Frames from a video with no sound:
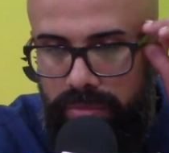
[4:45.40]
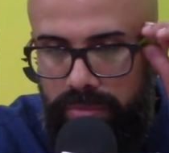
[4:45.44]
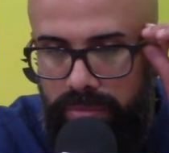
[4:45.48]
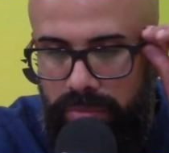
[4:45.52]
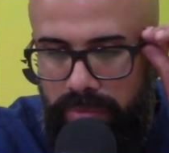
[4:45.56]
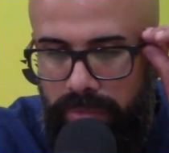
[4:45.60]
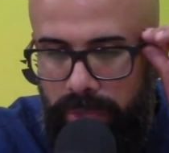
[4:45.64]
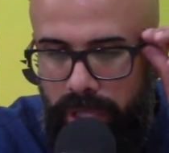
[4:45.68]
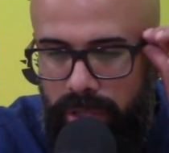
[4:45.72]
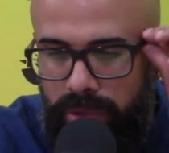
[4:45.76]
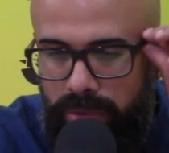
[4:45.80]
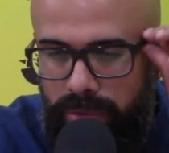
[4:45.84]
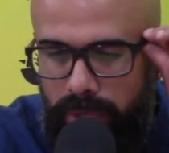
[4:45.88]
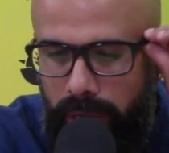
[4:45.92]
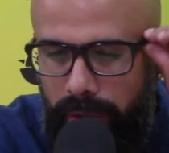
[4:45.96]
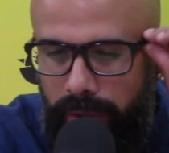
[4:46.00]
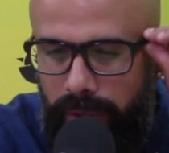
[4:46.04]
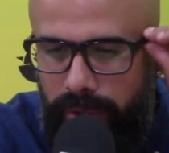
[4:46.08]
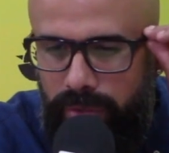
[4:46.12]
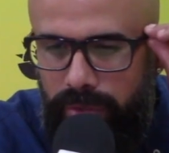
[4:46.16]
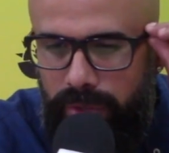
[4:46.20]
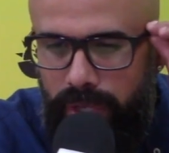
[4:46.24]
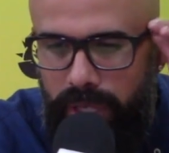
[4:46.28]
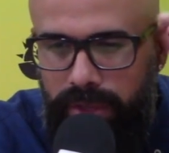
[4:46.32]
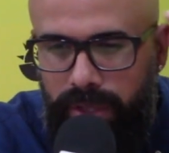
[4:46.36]
viendo una
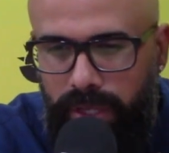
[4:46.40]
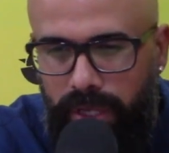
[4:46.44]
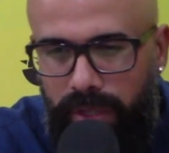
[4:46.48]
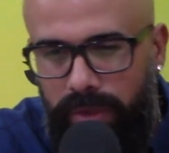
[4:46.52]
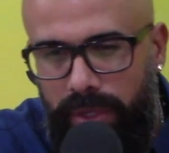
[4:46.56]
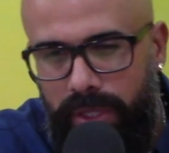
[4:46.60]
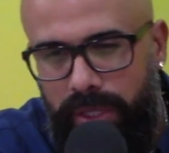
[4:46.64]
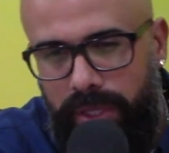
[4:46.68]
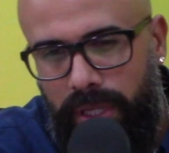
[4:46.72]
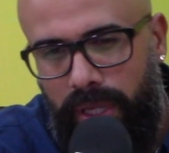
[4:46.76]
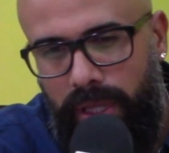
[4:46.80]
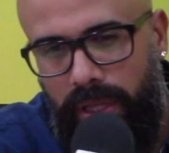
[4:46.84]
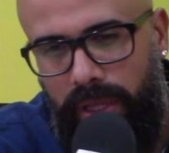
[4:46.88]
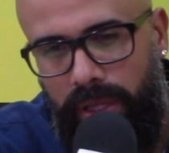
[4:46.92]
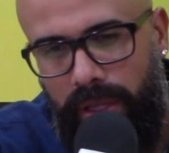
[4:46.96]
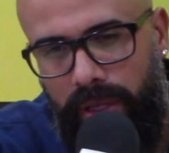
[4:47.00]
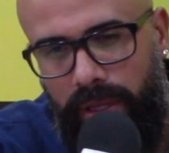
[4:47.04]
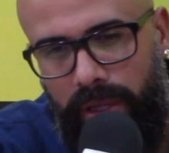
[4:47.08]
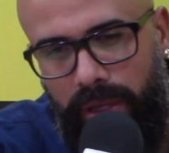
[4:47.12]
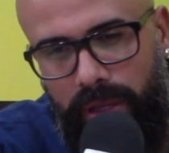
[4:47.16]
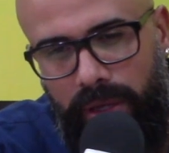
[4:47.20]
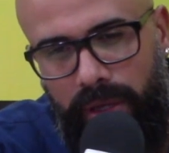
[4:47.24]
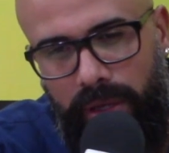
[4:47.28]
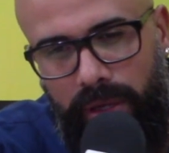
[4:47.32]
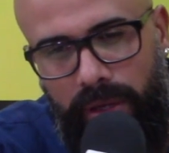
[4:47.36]
vez una entrevista
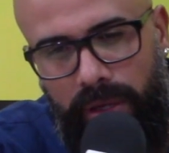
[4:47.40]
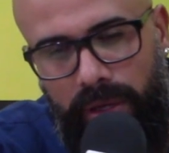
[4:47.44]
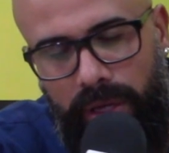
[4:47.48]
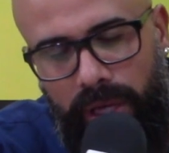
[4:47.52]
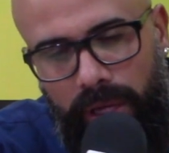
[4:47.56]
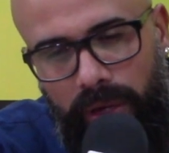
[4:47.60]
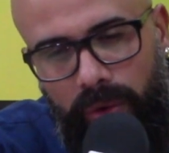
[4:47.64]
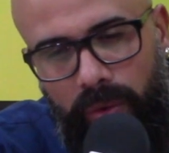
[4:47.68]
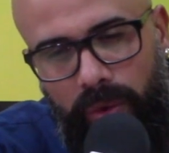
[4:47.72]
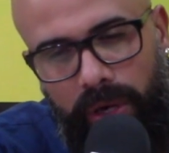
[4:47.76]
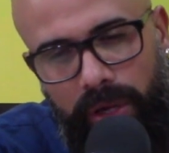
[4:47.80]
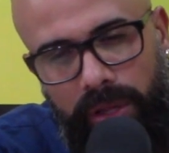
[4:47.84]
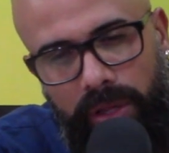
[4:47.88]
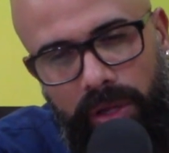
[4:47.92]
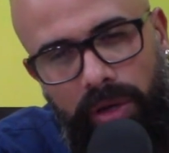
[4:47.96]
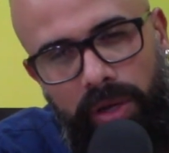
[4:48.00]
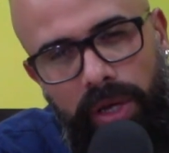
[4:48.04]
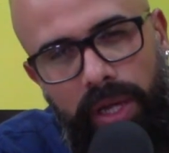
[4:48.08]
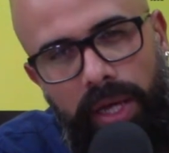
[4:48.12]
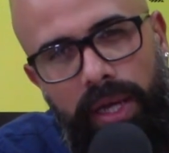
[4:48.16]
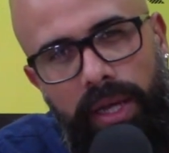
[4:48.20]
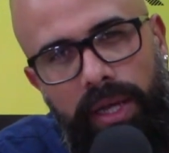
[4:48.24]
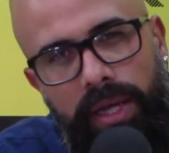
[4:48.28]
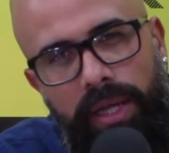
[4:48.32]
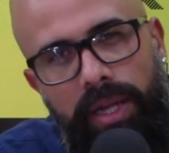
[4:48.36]
de, a
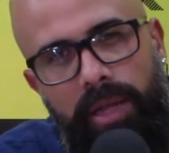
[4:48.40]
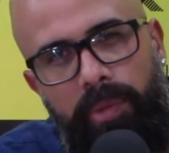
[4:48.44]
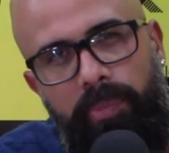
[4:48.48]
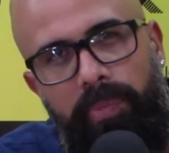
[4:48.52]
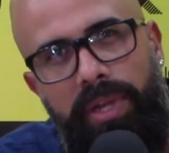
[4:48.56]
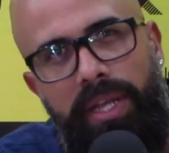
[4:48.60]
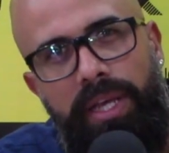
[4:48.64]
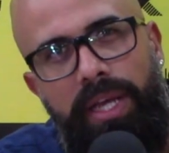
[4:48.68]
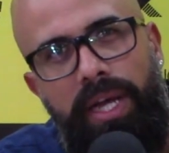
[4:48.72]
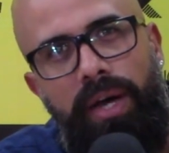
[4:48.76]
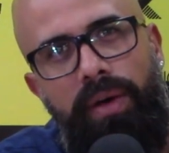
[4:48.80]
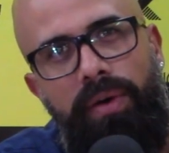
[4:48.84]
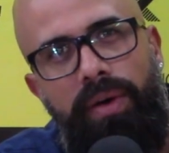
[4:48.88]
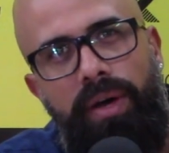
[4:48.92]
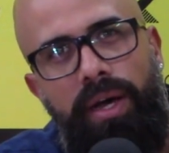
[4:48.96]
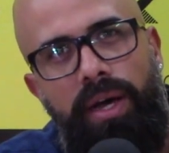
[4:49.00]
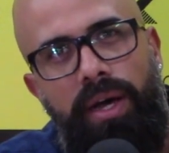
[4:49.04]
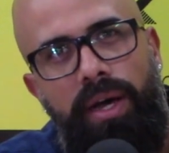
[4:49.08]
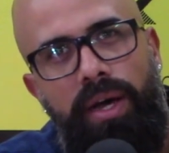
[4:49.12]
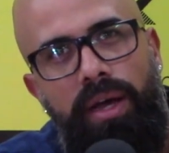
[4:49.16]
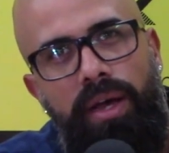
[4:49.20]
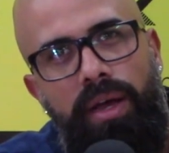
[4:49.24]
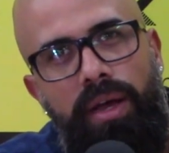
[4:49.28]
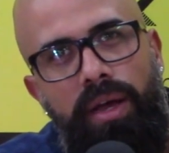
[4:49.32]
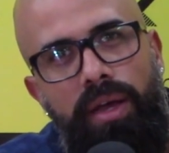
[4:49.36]
Guardiola, él
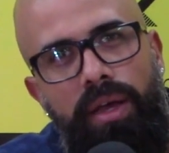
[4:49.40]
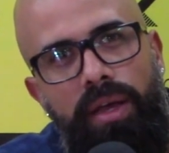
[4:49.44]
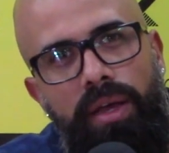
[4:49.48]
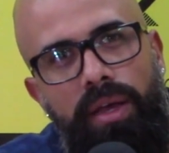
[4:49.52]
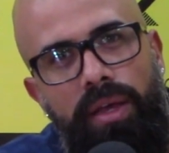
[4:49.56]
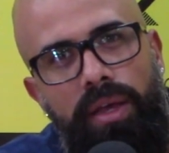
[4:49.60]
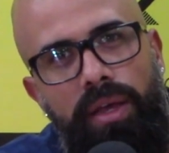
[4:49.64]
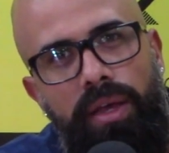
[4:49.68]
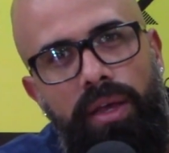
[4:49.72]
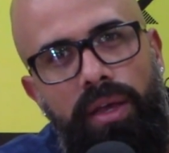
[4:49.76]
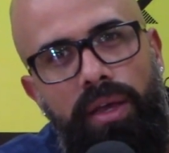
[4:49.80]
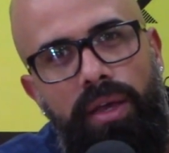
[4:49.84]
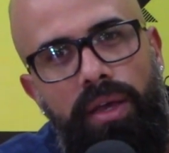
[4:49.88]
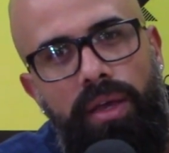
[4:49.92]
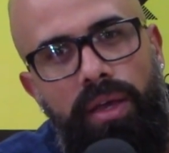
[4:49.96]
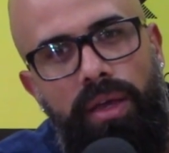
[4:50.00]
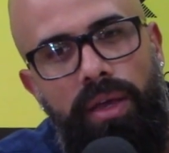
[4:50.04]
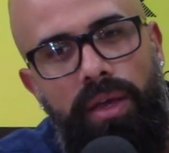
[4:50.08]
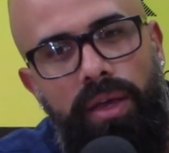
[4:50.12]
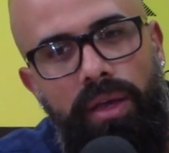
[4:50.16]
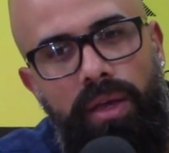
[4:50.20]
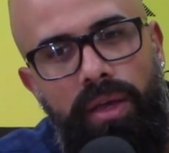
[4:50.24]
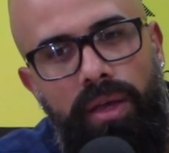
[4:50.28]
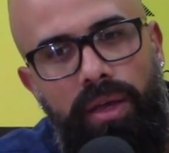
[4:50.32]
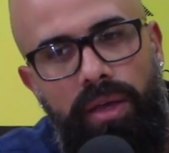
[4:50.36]
explicaba
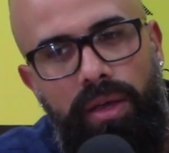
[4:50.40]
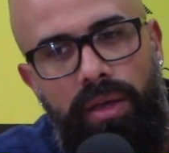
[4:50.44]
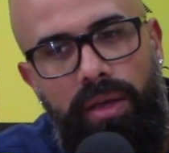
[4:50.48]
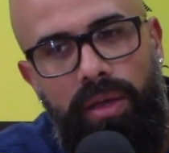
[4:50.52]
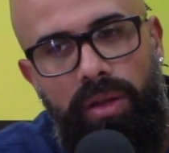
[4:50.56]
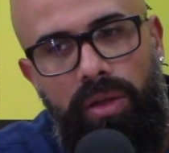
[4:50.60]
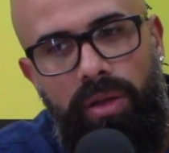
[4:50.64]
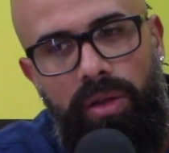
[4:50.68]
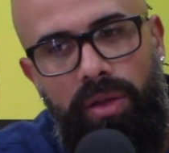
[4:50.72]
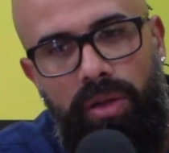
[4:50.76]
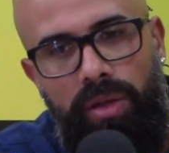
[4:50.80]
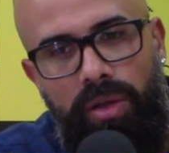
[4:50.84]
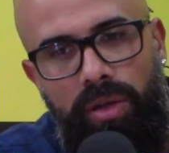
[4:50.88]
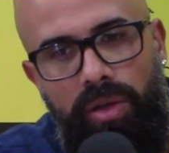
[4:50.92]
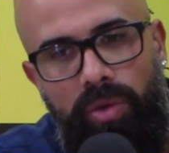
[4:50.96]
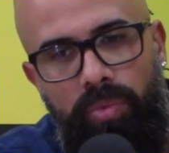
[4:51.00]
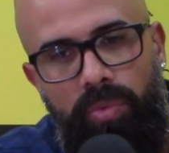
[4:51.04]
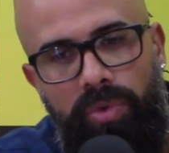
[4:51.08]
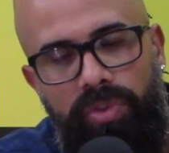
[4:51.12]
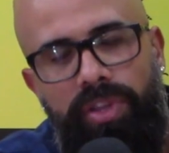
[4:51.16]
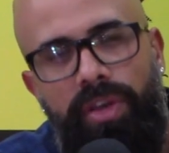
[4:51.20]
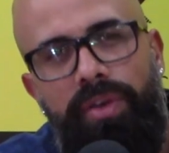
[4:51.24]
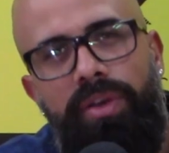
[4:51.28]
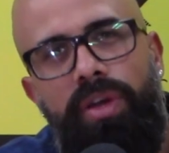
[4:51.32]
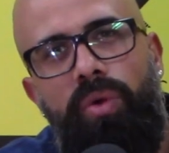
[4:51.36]
eh,
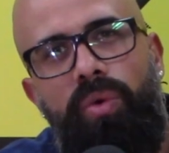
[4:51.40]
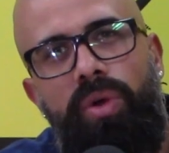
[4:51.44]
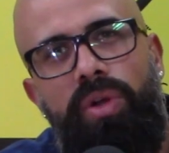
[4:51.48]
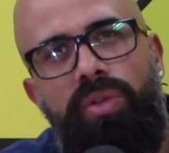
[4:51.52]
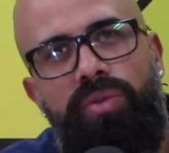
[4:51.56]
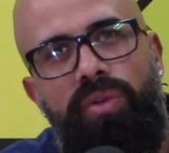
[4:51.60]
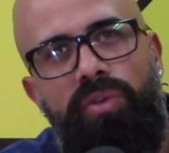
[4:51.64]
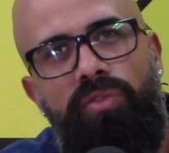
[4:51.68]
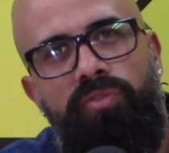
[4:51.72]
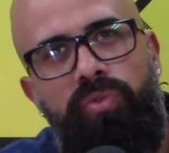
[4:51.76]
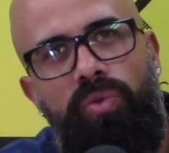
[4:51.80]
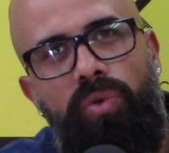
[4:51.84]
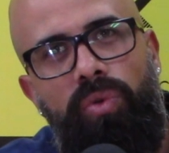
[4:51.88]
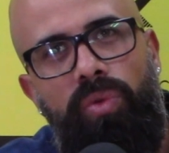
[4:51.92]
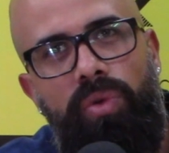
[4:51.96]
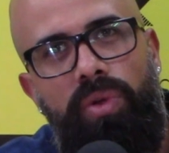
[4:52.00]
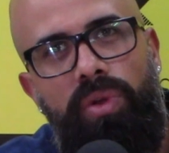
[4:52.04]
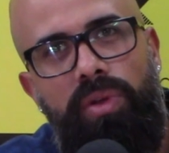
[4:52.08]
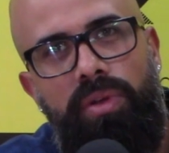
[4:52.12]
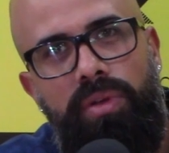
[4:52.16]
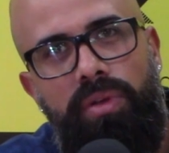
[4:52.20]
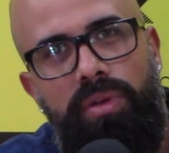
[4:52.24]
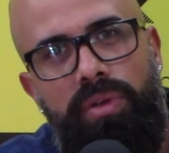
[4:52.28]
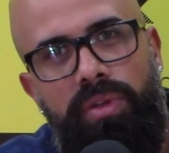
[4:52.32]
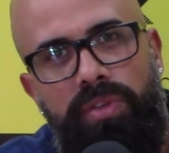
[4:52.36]
cómo se había vuelto el
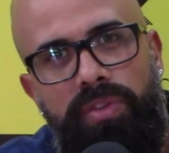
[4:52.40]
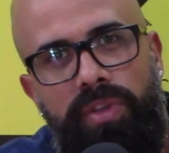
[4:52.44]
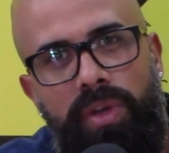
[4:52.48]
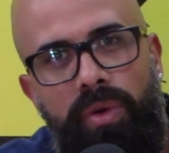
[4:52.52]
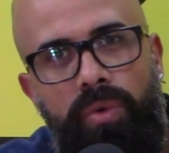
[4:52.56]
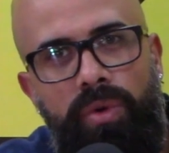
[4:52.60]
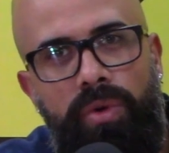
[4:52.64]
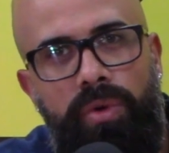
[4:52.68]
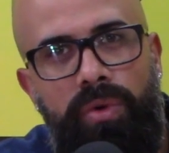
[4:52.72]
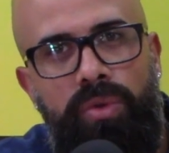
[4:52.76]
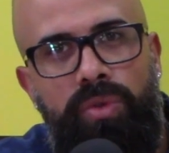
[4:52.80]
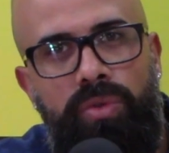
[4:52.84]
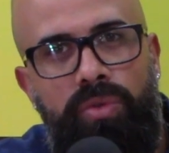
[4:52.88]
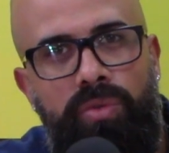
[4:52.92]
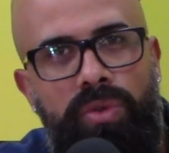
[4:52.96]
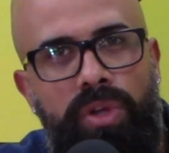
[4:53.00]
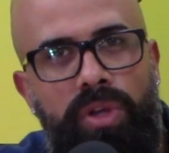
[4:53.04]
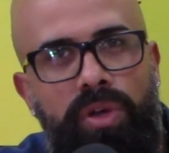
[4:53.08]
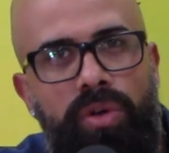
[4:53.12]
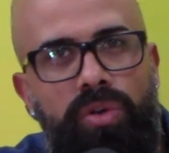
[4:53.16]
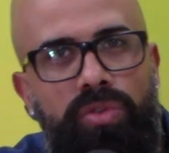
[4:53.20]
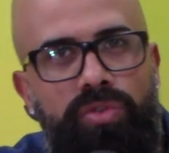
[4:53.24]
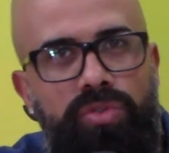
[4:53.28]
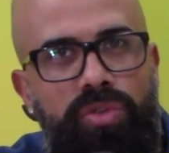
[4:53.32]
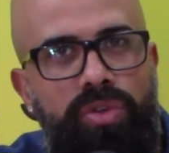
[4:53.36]
fútbol, que se había vuelto un
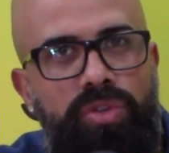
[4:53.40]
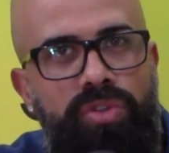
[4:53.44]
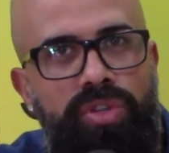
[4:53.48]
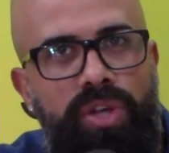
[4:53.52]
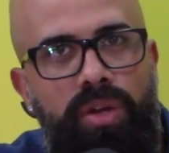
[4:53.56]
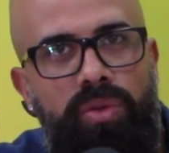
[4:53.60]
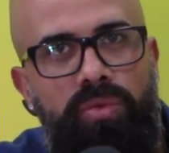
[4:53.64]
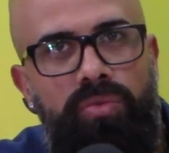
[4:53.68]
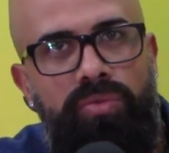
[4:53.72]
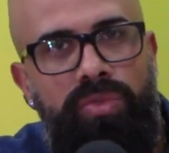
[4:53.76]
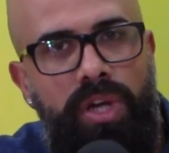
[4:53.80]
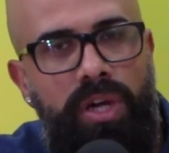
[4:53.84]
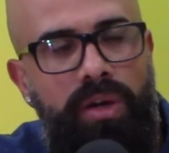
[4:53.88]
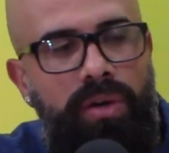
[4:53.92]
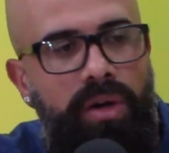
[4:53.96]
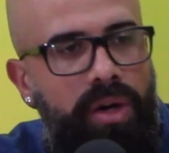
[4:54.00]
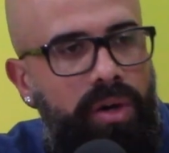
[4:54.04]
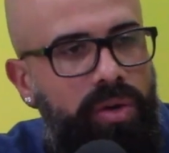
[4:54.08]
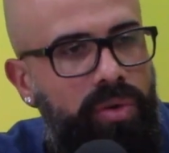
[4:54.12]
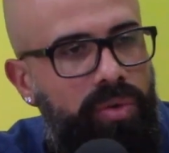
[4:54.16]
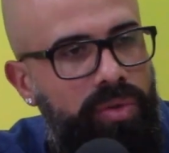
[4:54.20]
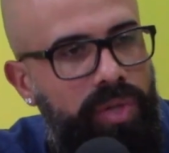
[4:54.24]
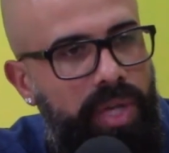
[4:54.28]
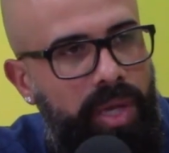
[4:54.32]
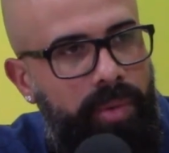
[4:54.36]
negocio y ya no un
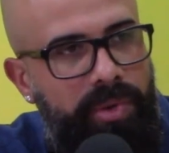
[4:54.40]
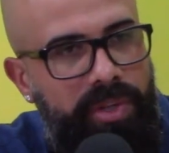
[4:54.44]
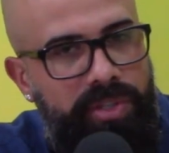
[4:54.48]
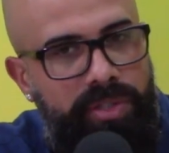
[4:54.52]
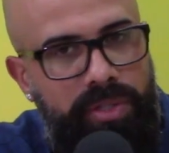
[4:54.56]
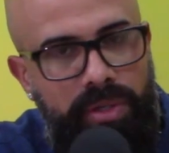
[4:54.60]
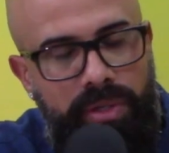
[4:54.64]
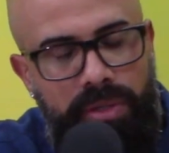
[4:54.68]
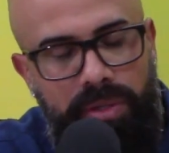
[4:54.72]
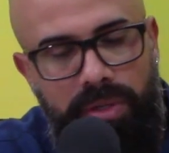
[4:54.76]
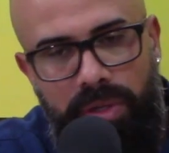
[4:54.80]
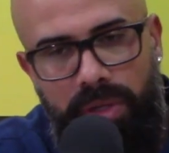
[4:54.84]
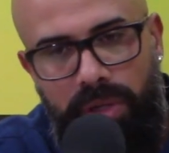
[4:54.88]
trabajo y una pasión.